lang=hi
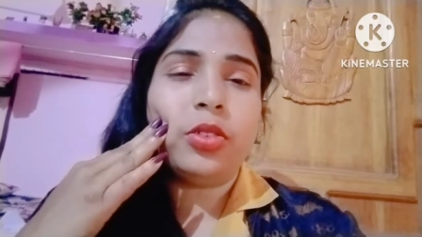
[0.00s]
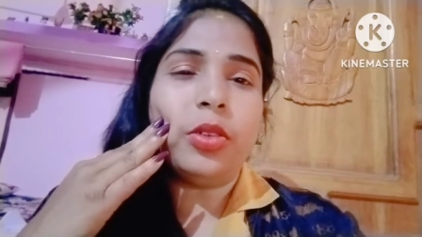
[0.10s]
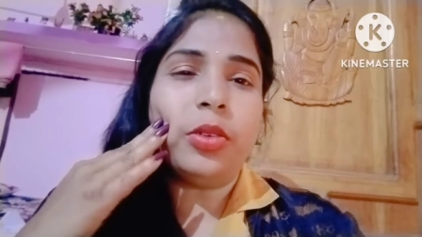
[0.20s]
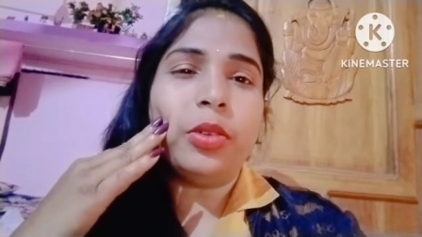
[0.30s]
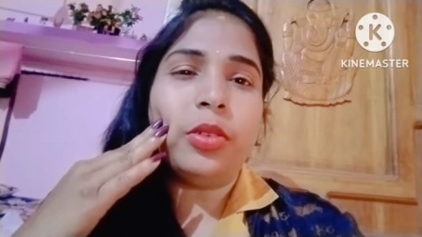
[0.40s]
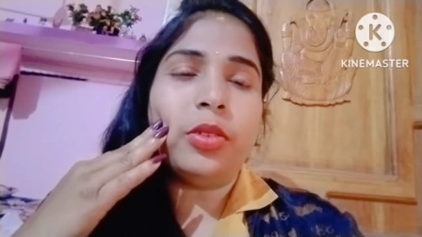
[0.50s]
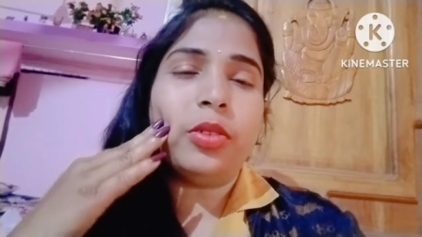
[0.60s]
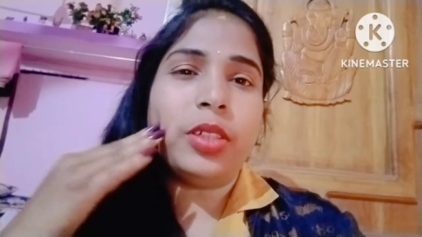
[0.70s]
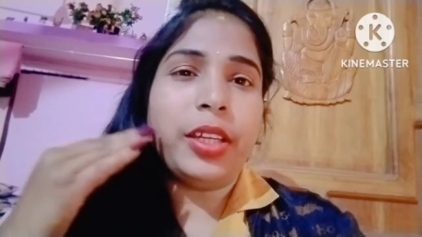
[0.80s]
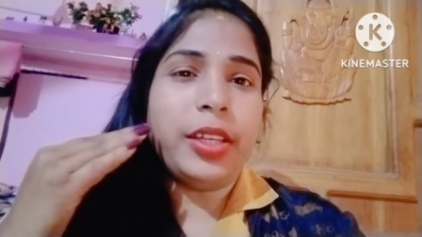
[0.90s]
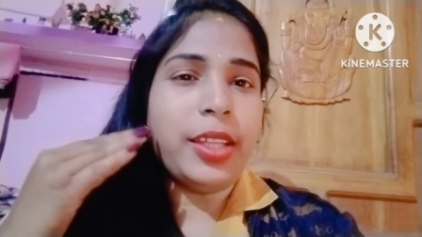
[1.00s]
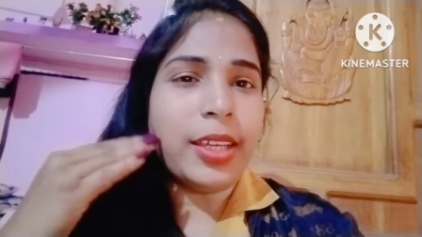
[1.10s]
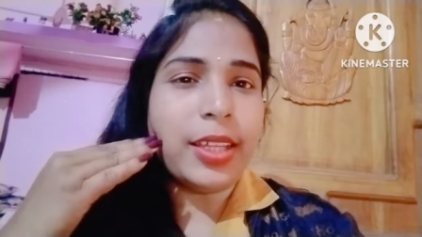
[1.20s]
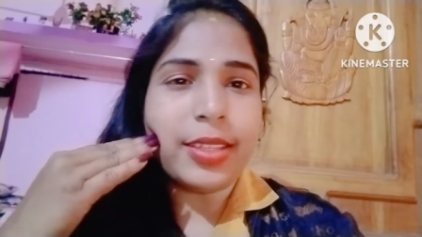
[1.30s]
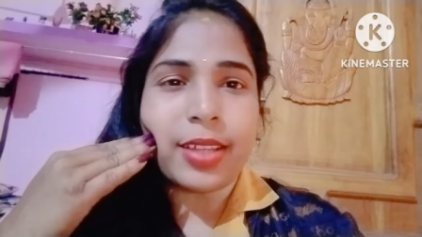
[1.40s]
तो
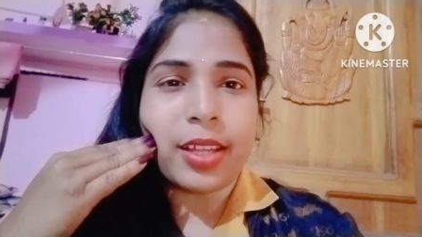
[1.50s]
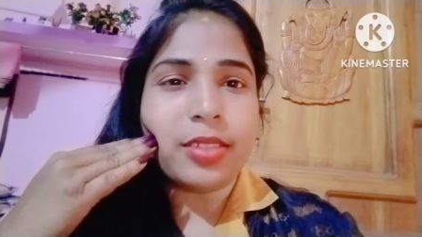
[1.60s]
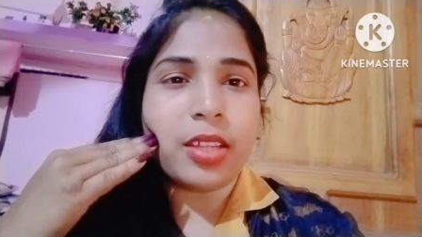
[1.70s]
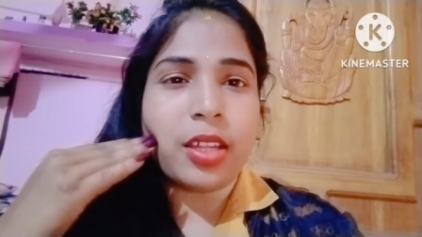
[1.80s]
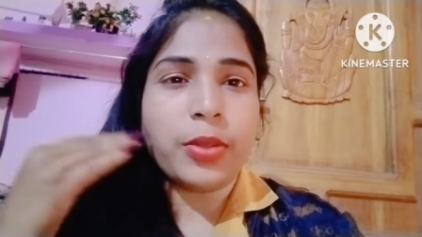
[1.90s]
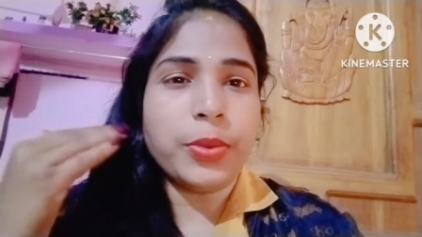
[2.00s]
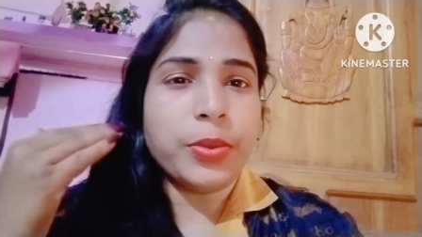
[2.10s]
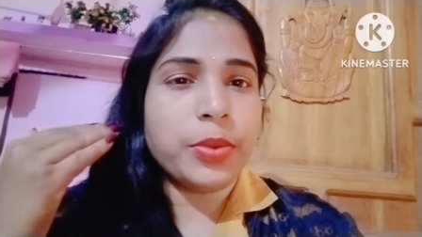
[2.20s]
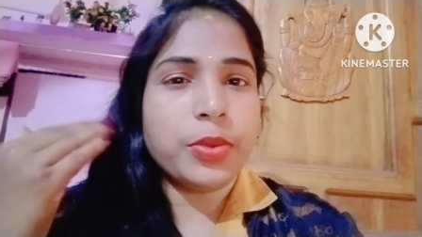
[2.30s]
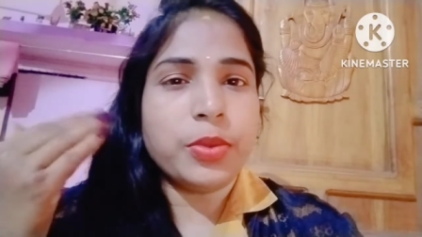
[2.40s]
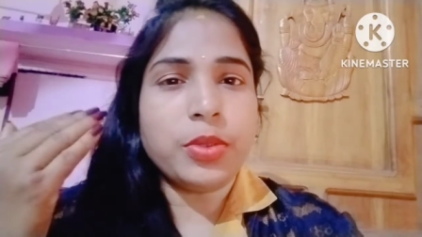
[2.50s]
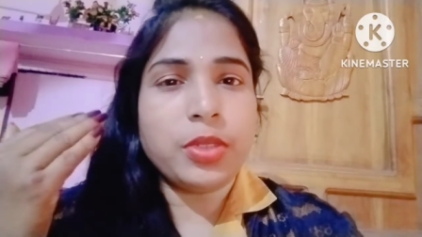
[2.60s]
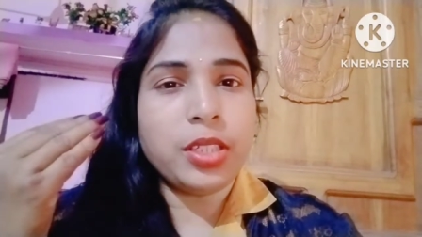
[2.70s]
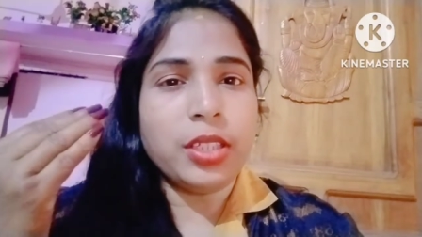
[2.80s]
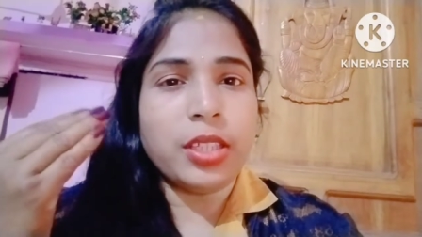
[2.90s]
इंडिया के साथ साथ
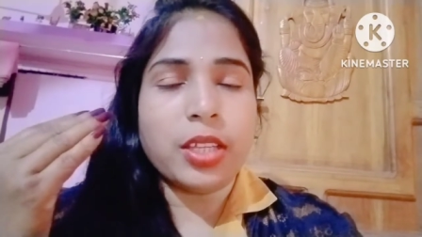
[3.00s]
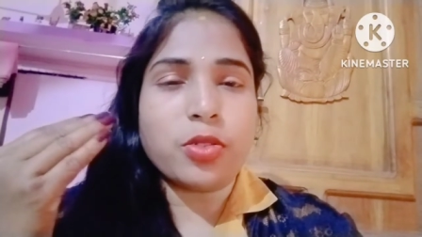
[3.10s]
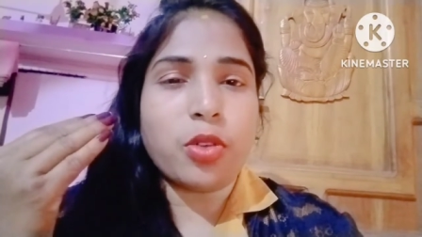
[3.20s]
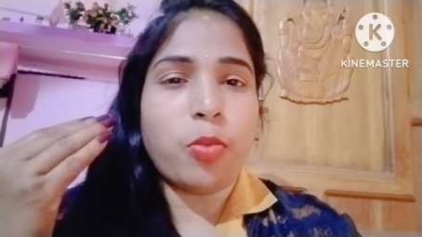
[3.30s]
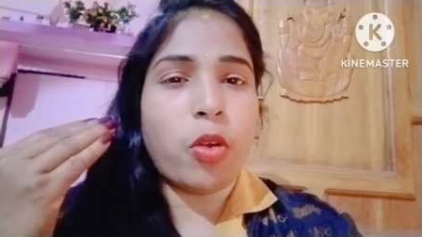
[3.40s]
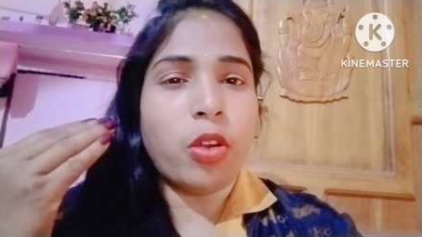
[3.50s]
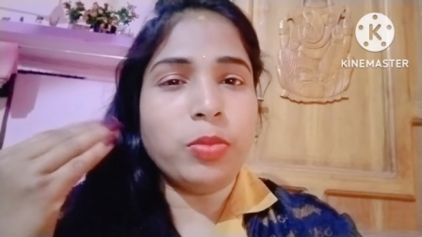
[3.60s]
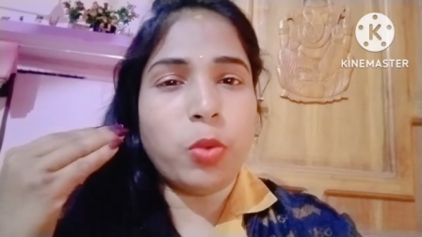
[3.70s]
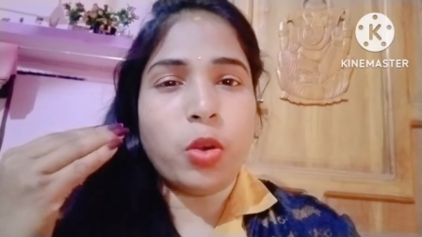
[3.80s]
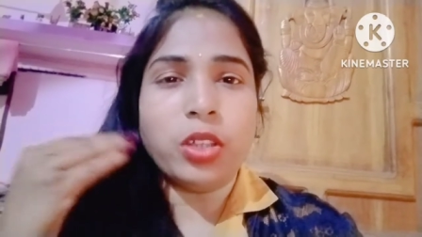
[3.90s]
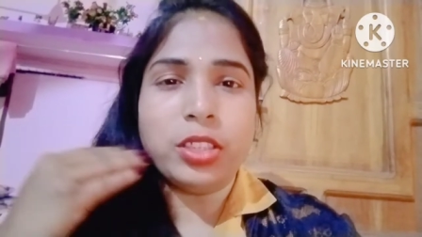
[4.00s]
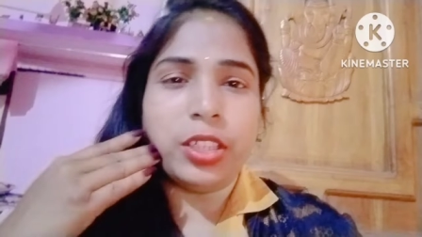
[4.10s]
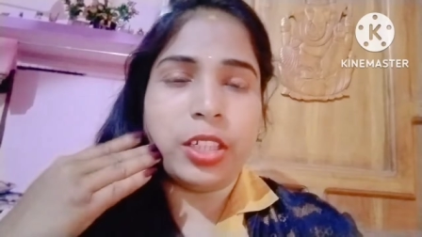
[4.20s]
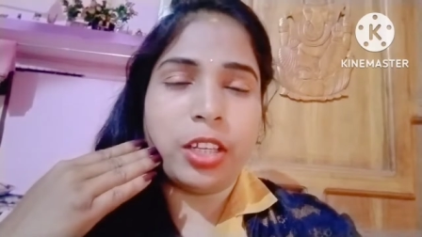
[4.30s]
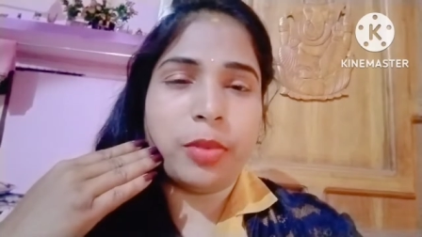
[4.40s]
उसी देश को बहुत बहुत
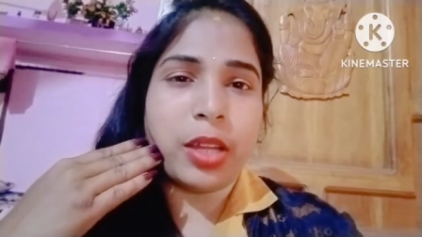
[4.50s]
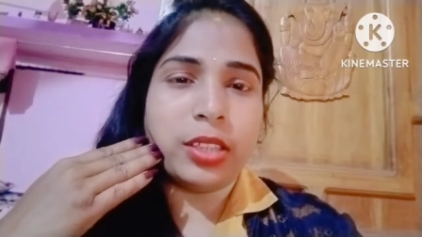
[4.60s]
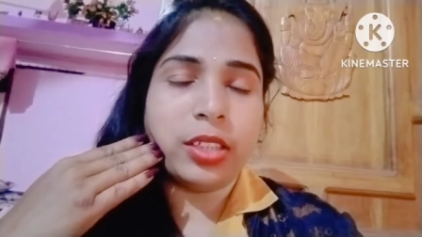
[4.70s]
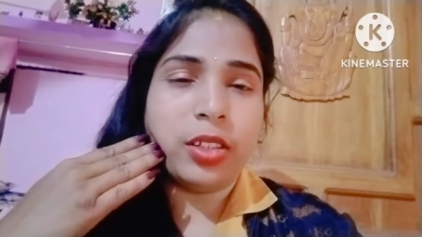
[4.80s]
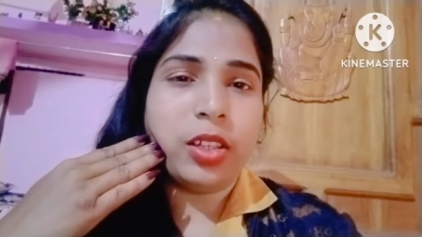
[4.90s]
धन्यवाद